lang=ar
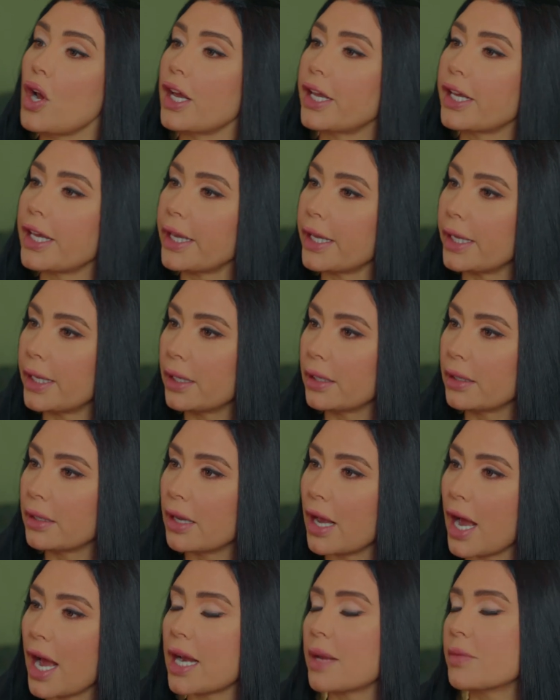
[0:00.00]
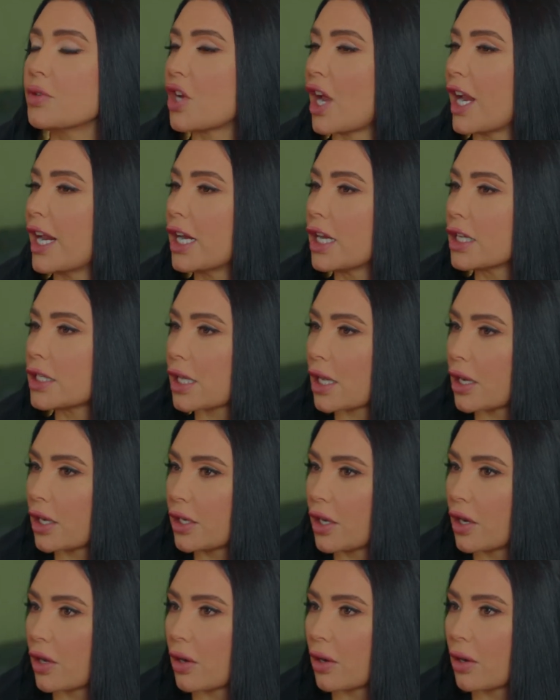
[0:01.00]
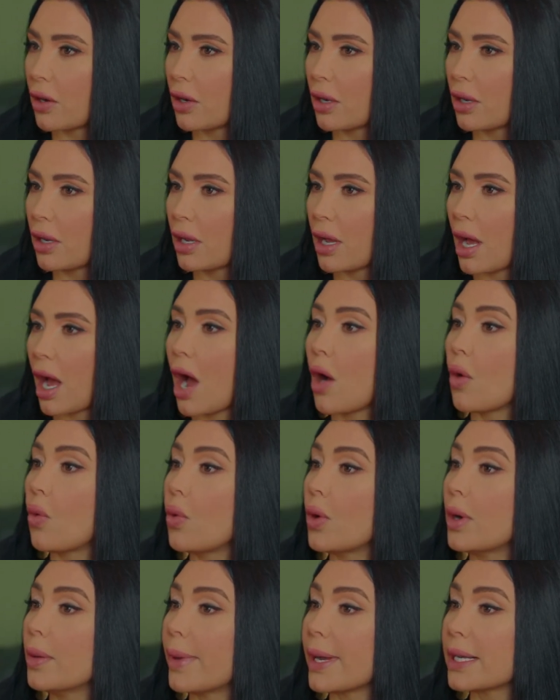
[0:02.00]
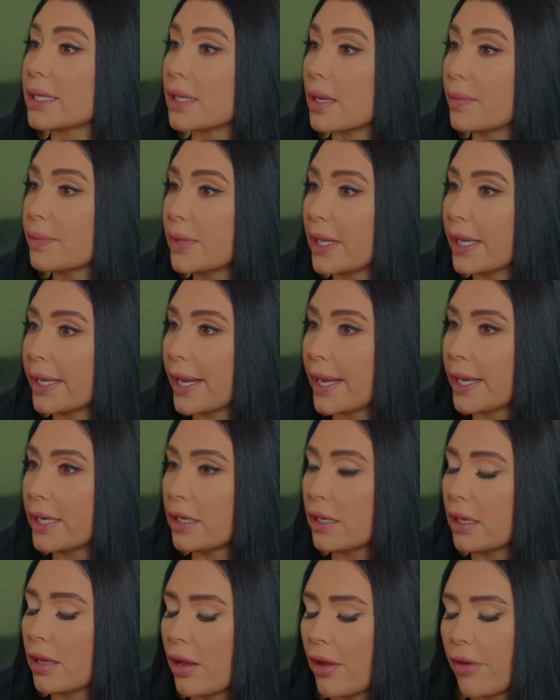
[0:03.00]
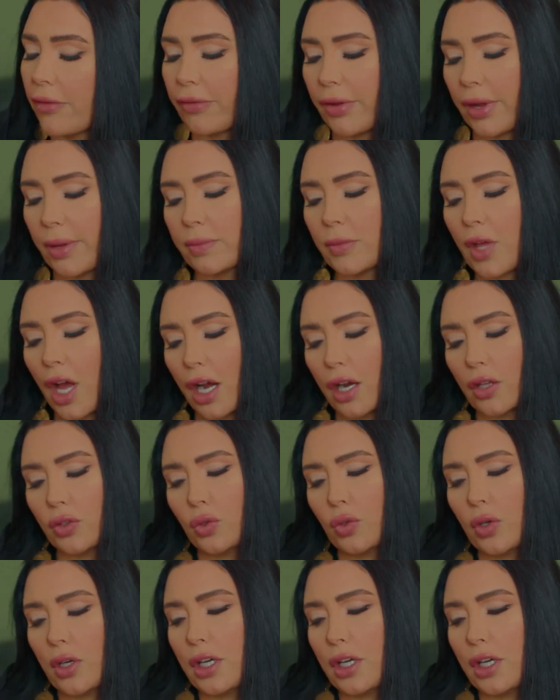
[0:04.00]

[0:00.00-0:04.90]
لك ايه انا مش عيله صغيره اول ما عصام ده جاني فهمت على طول